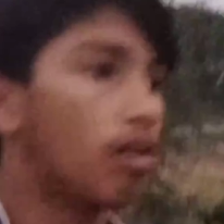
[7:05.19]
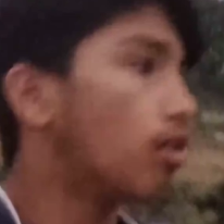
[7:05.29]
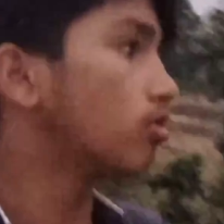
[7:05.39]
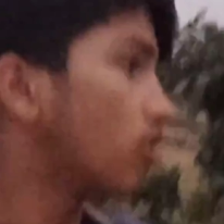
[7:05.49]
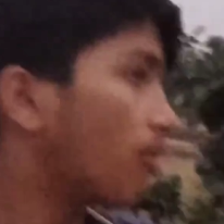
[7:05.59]

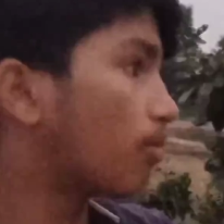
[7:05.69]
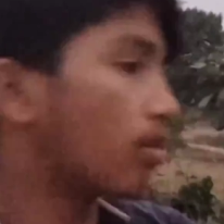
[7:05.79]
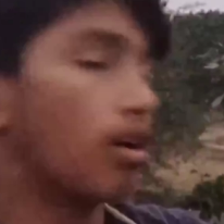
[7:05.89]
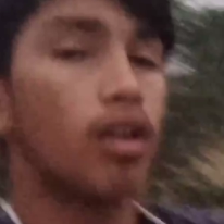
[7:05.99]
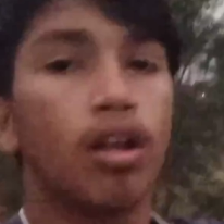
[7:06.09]
और सब
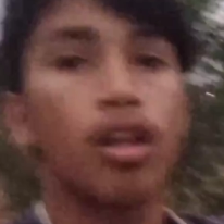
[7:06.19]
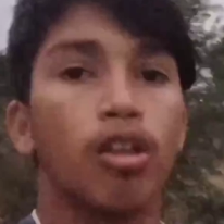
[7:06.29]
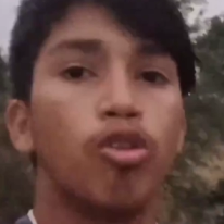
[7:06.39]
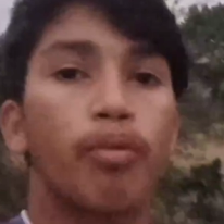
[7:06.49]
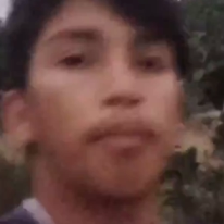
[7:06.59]
खर
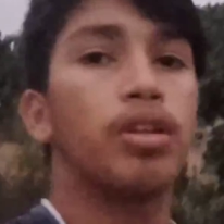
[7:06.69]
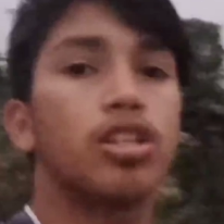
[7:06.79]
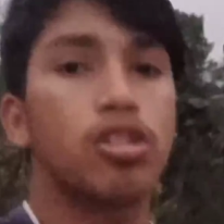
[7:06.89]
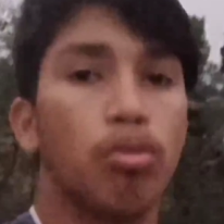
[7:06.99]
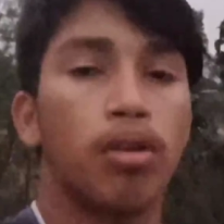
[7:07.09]
धूप की वजह
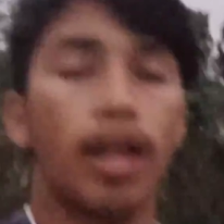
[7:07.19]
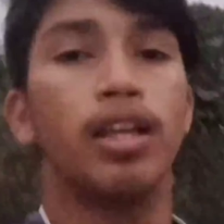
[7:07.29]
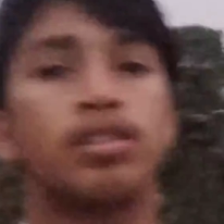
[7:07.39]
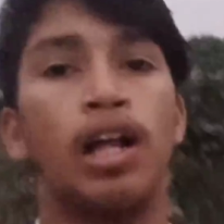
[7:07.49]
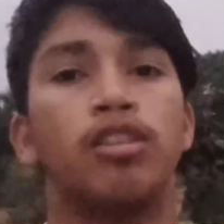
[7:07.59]
से सूख गया
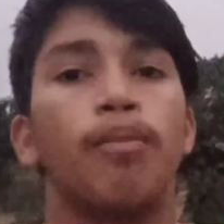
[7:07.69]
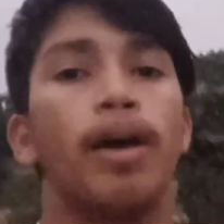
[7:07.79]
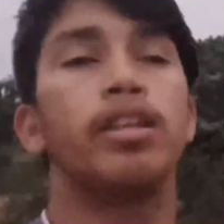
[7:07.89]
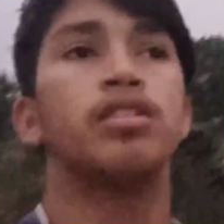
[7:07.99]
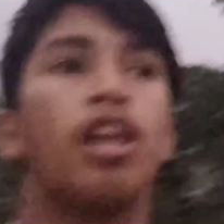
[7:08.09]
इस साल तो
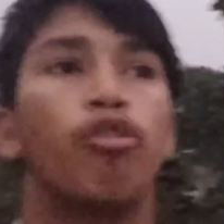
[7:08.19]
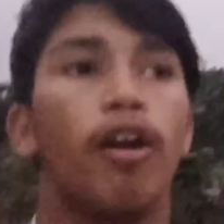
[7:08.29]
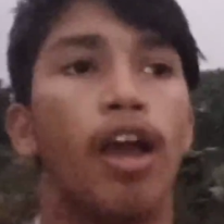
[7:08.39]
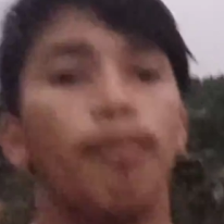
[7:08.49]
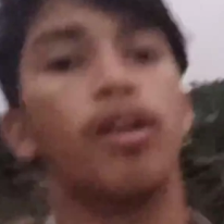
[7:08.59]
बारिश नहीं
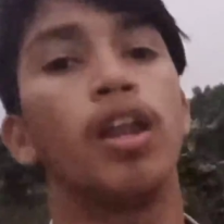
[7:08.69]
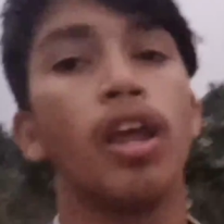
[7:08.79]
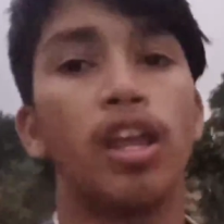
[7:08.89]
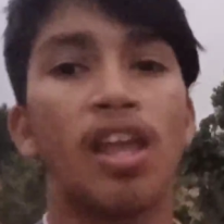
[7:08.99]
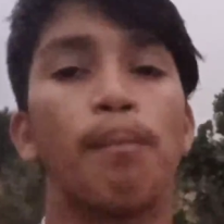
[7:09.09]
हुआ है
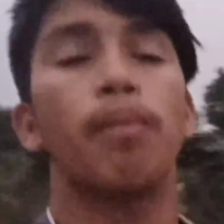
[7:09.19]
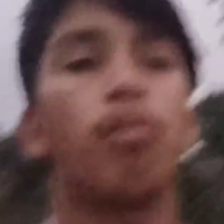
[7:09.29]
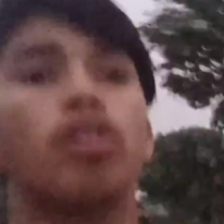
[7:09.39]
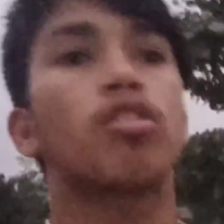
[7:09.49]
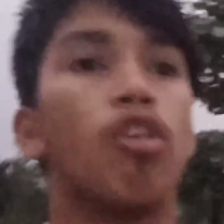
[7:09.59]
हमारे यहाँ पे
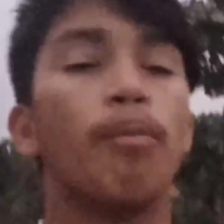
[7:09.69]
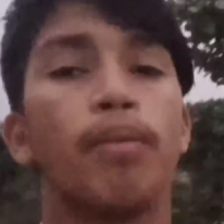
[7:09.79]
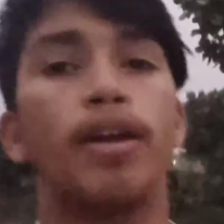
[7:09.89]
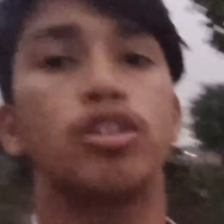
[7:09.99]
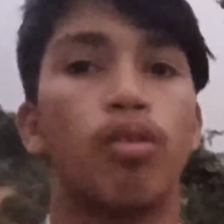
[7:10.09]
बहुत कम ही
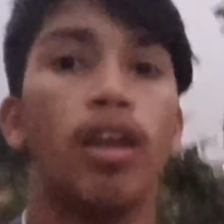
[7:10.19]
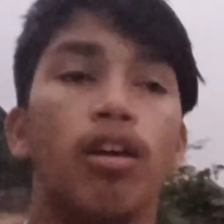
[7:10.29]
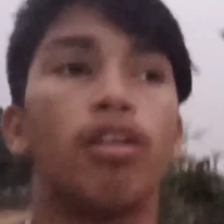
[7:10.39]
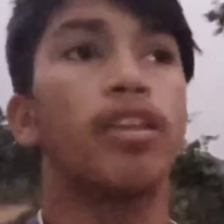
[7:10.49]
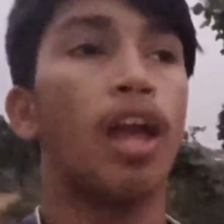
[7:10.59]
बारिश हुआ है
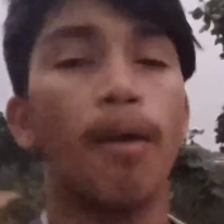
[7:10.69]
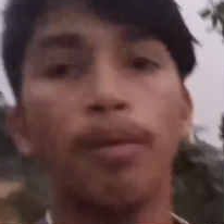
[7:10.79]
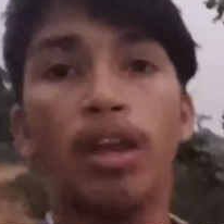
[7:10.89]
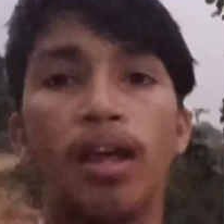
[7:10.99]
और यहाँ